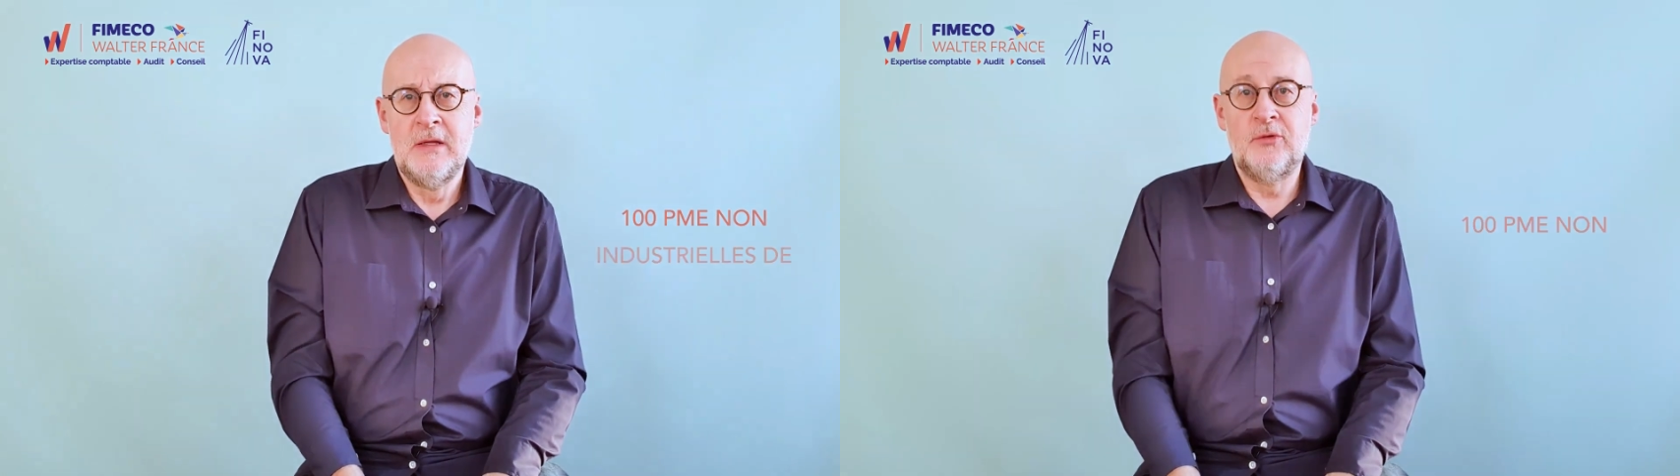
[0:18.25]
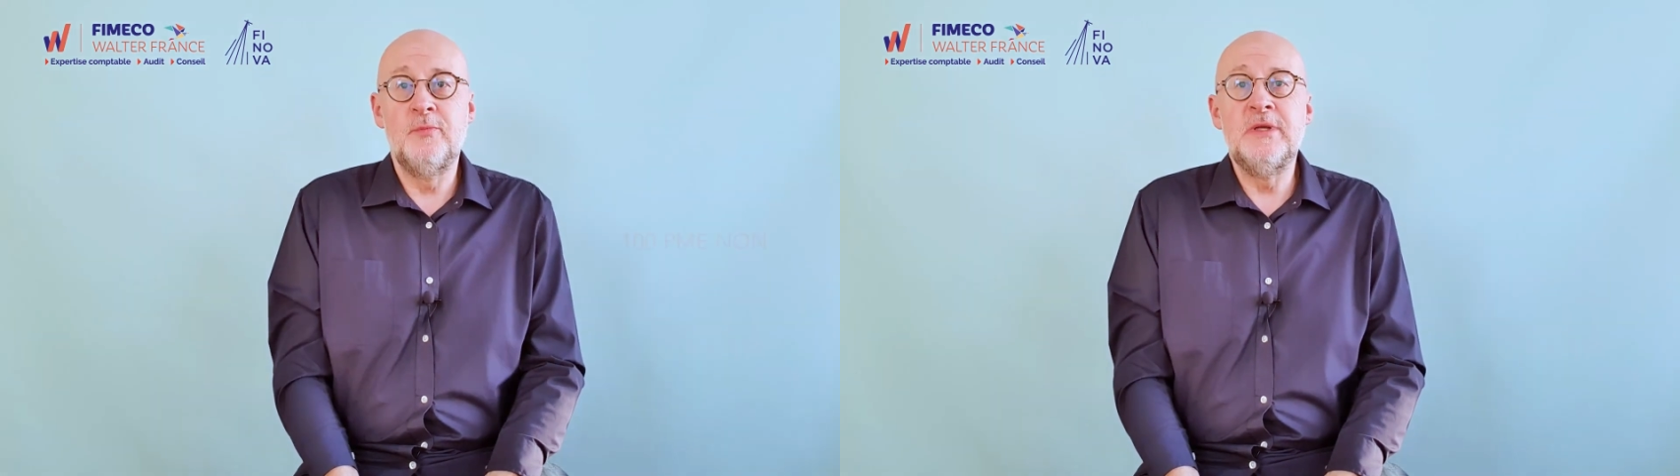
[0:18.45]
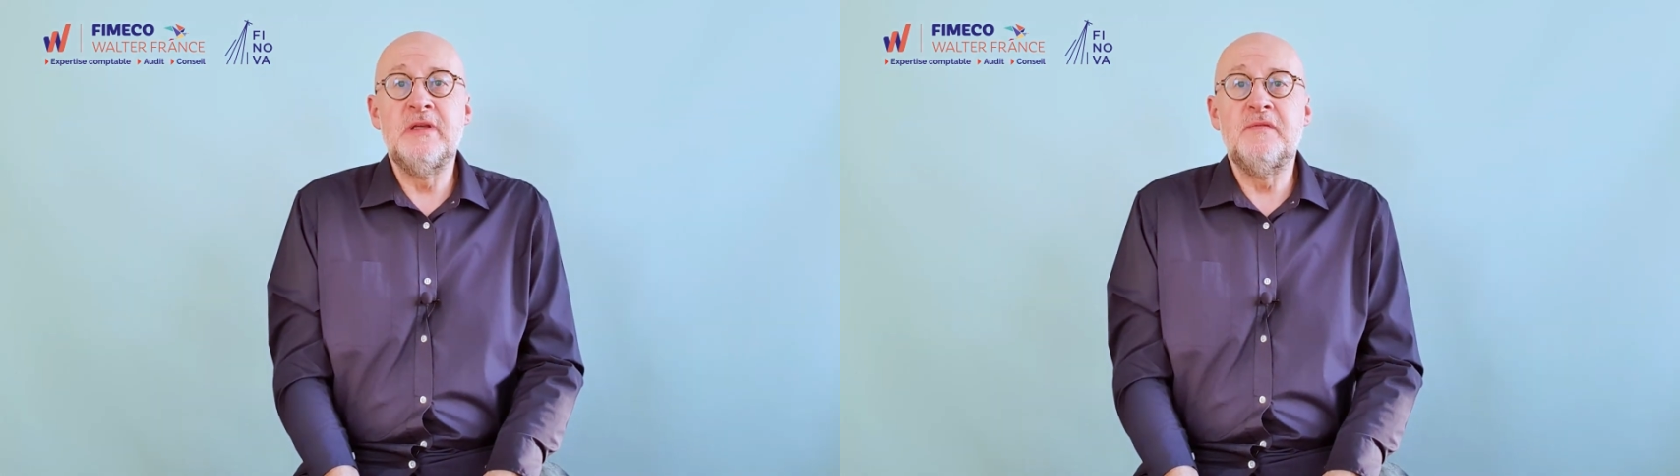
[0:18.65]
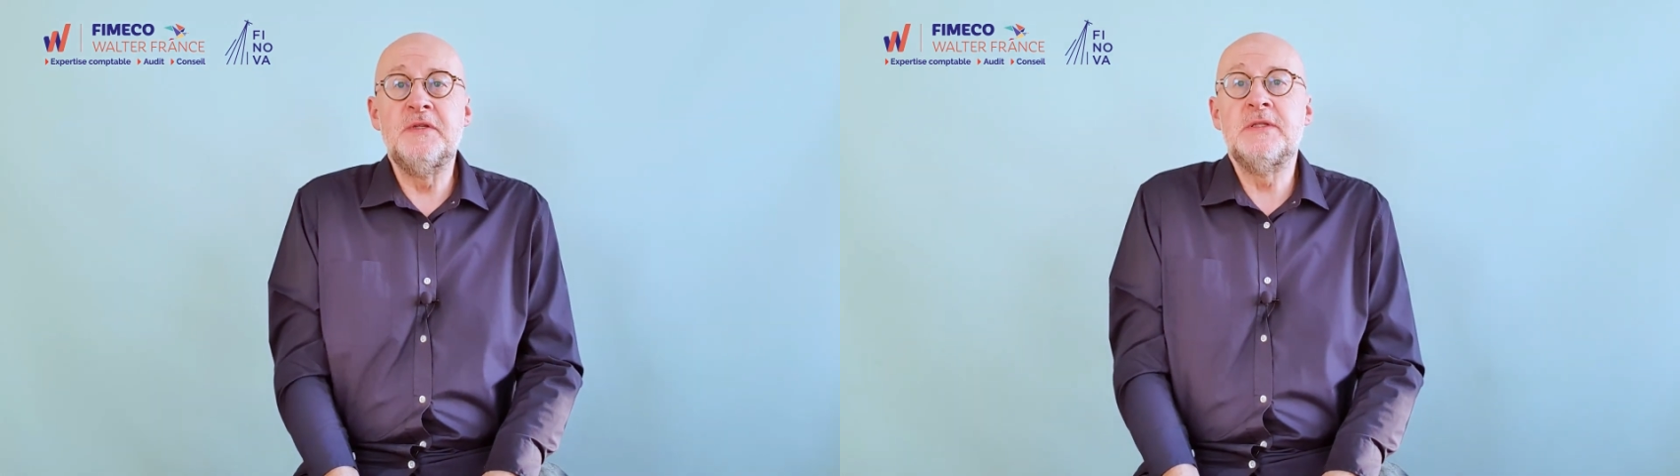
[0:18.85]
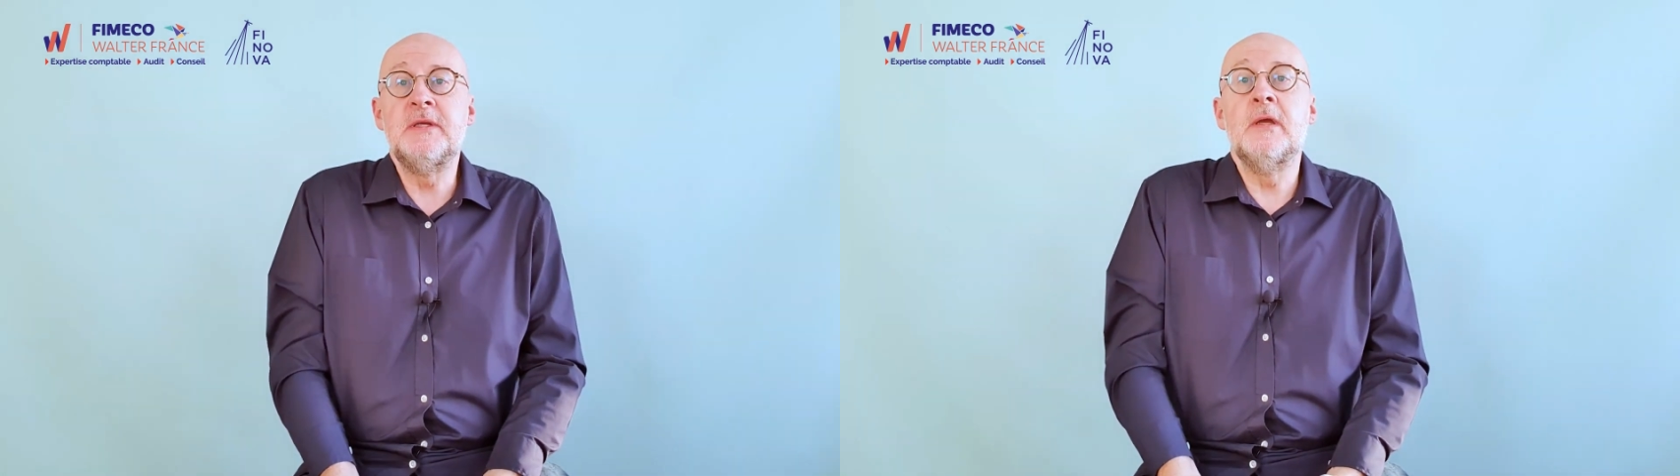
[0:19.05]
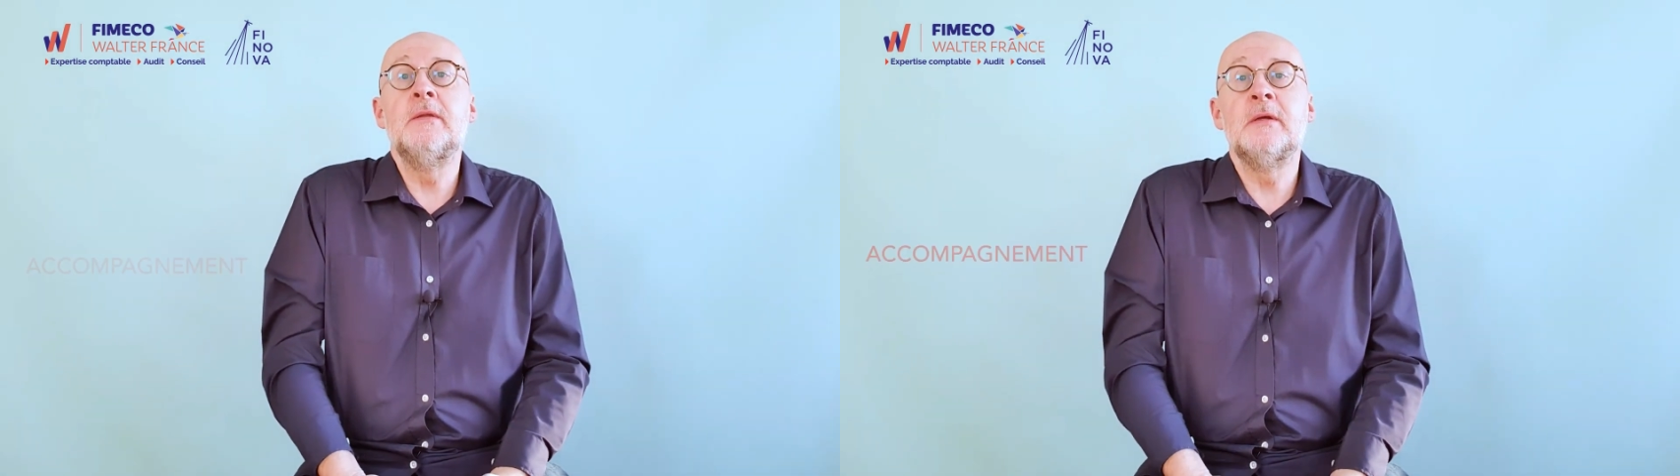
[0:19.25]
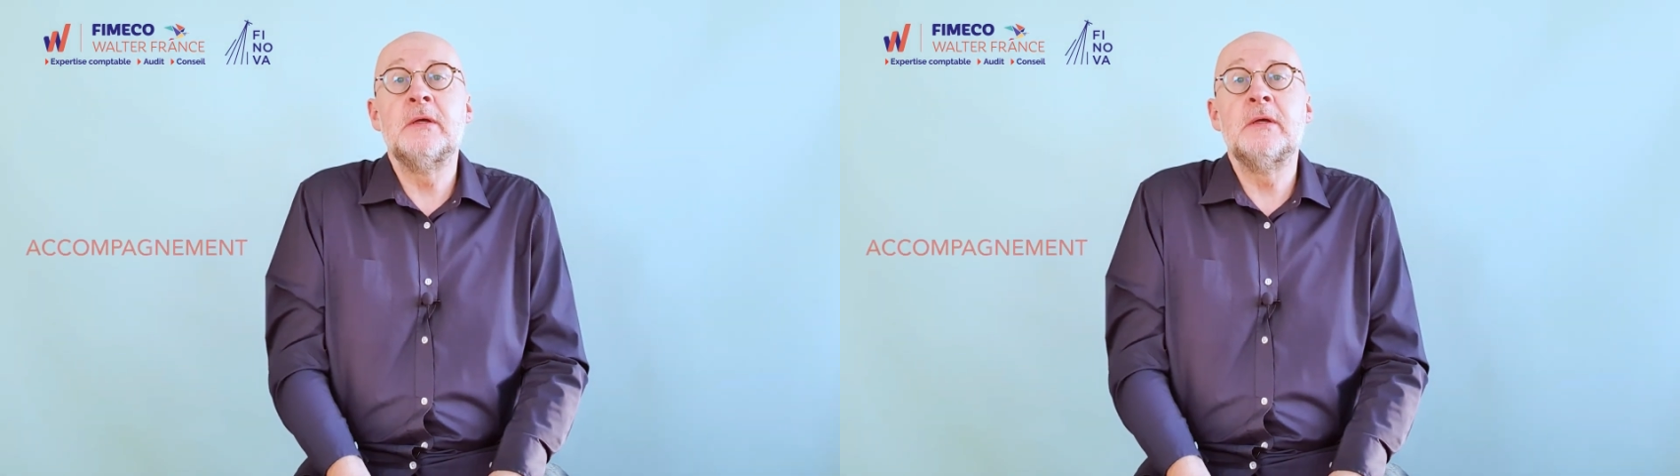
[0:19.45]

de bénéficier d'un